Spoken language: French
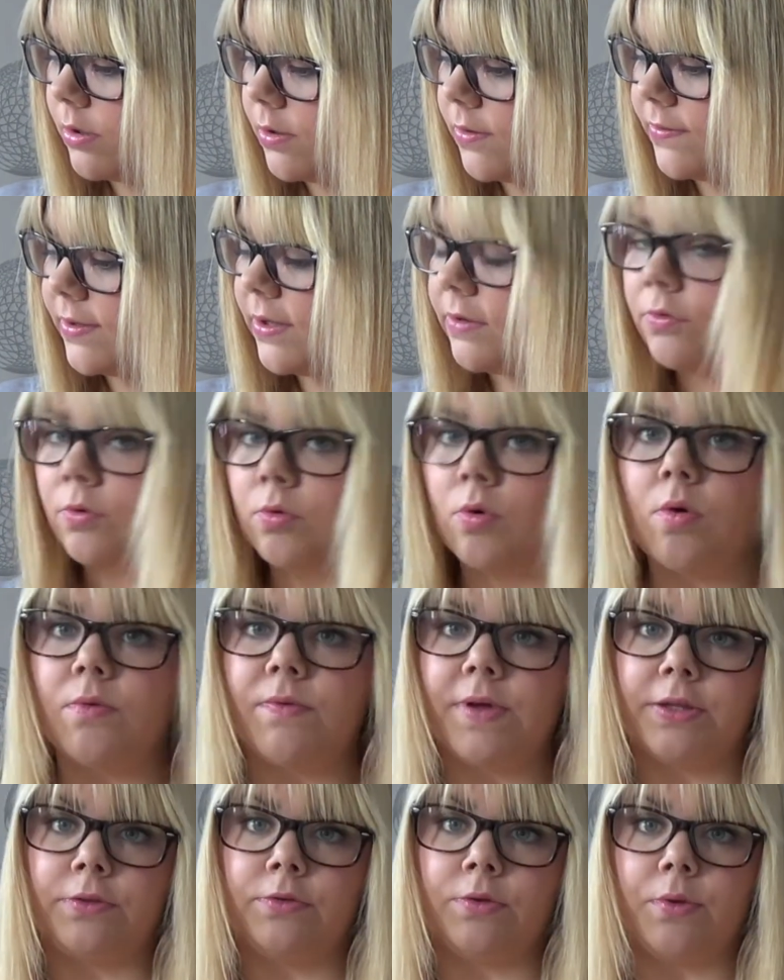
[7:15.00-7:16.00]

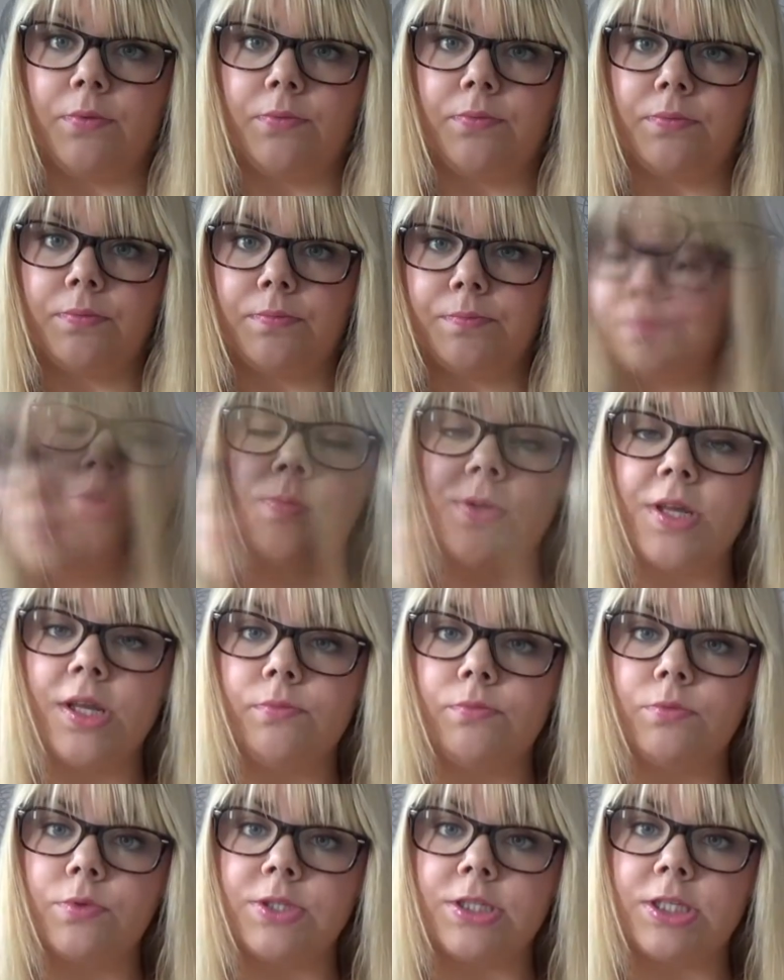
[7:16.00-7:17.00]
16,29€. J'ai
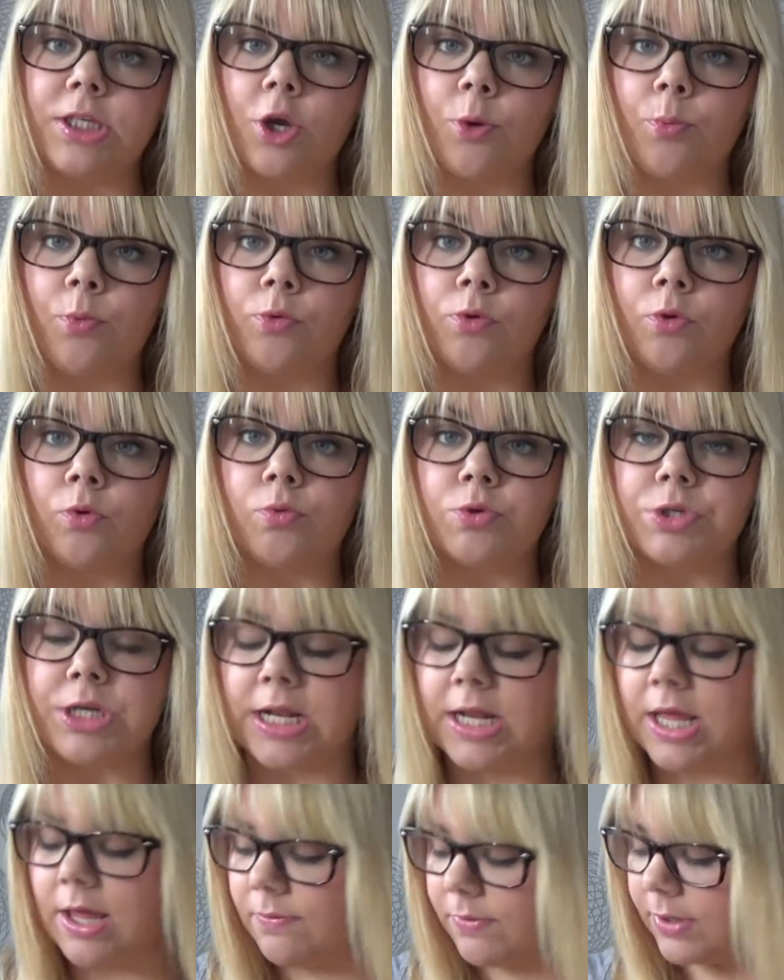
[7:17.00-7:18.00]
oublié de vous dire, pour le rouge
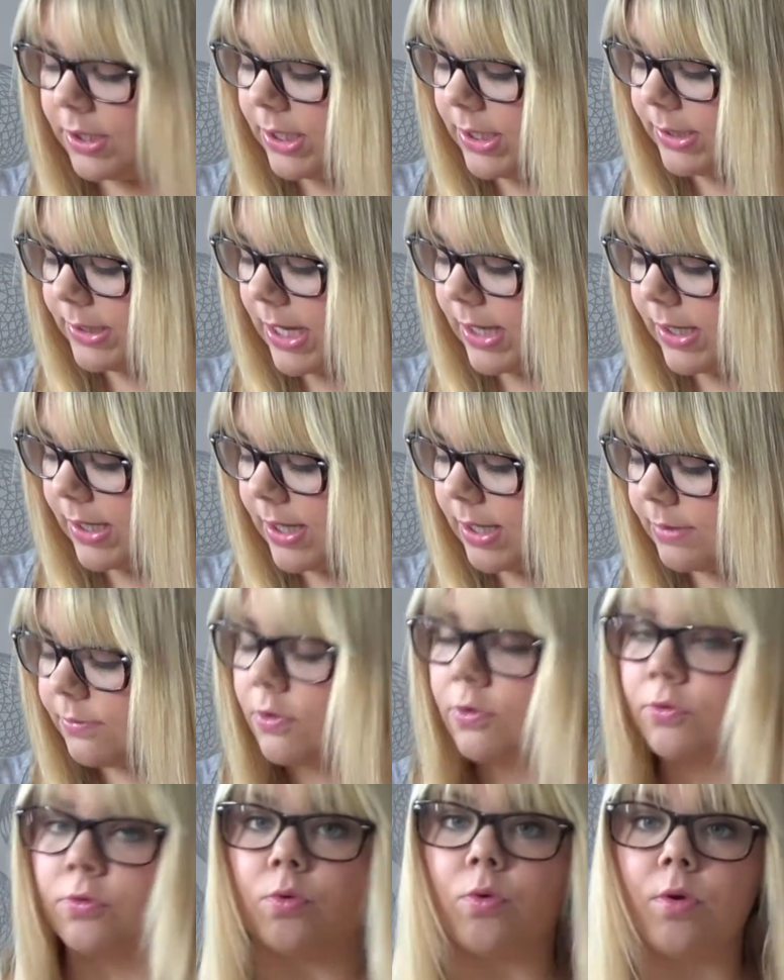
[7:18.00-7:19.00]
à lèvres, il est à
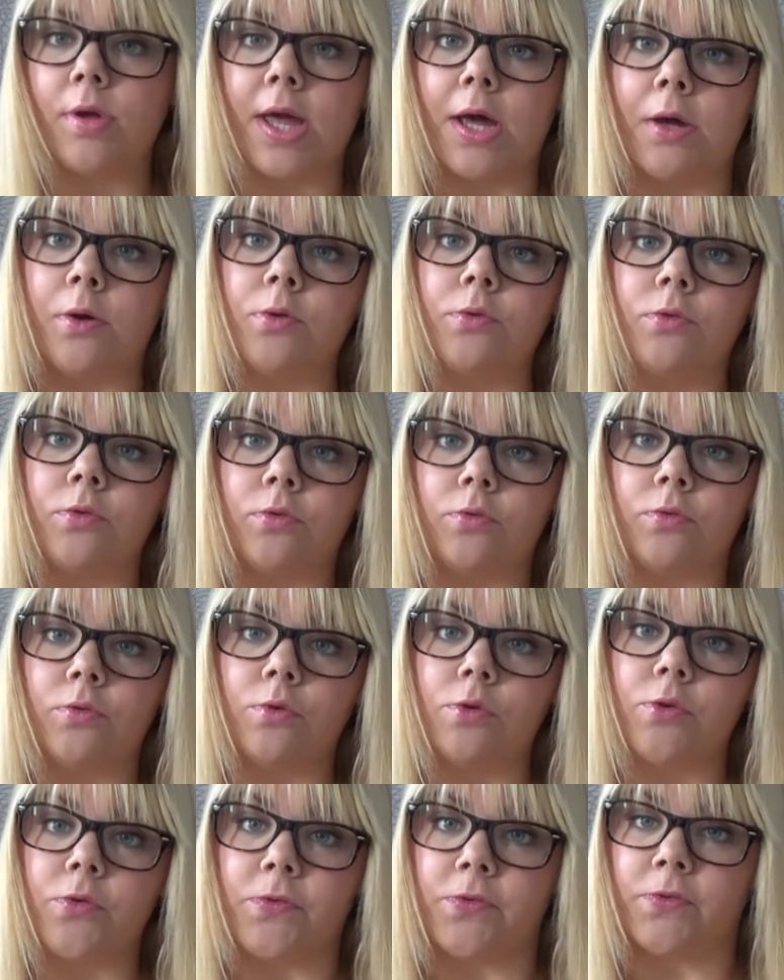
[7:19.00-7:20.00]
14,40€
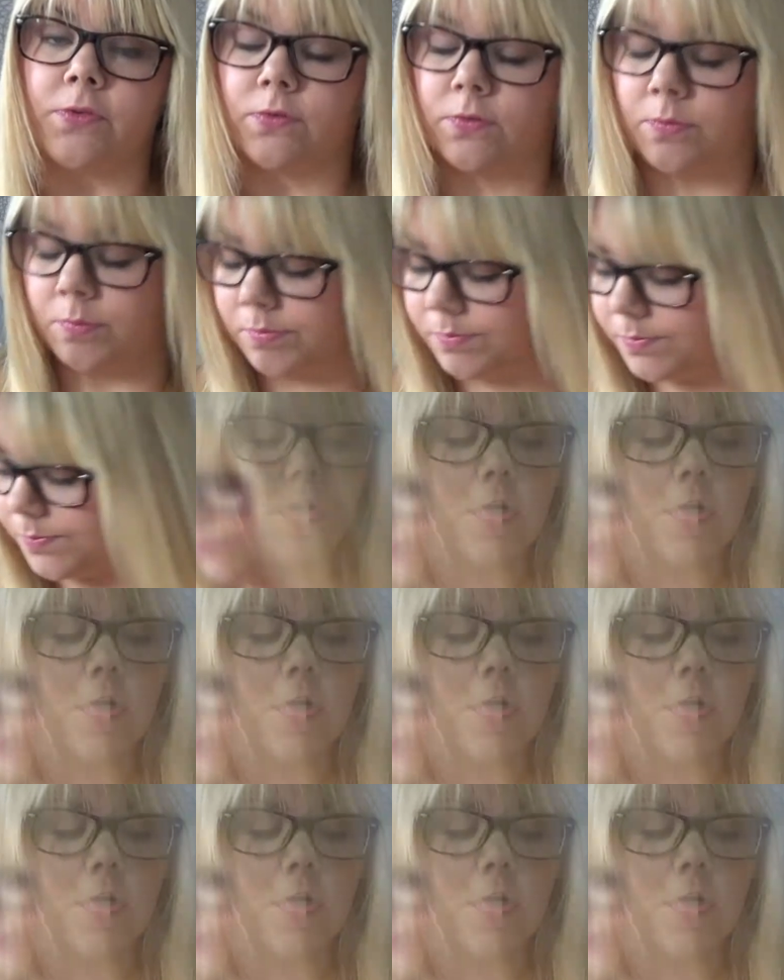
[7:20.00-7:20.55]
sur le site.